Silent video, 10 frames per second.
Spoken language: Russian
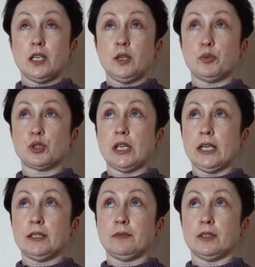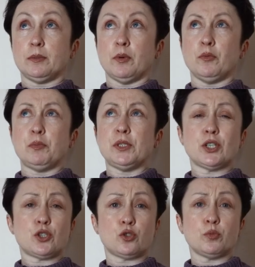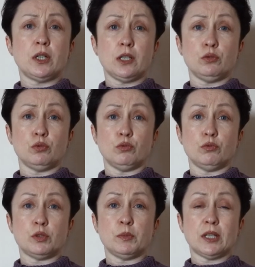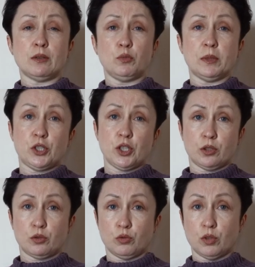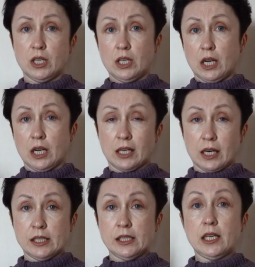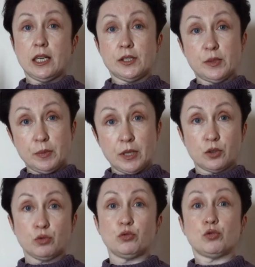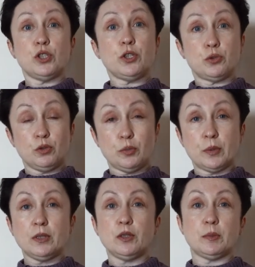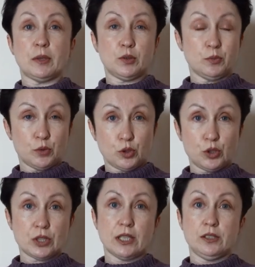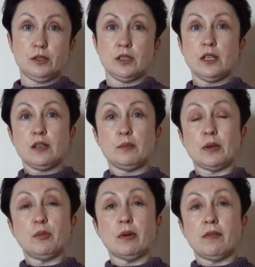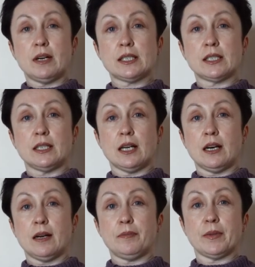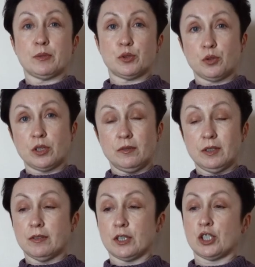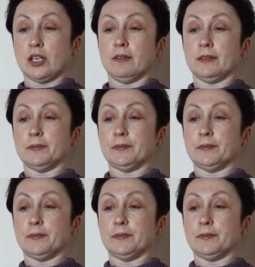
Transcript: И после этого, это, по-моему, в 56 году смотровую площадку огородили, и теперь оттуда уже никто не прыгает, поэтому можете сходить полюбоваться на обзорный вид Варшавы.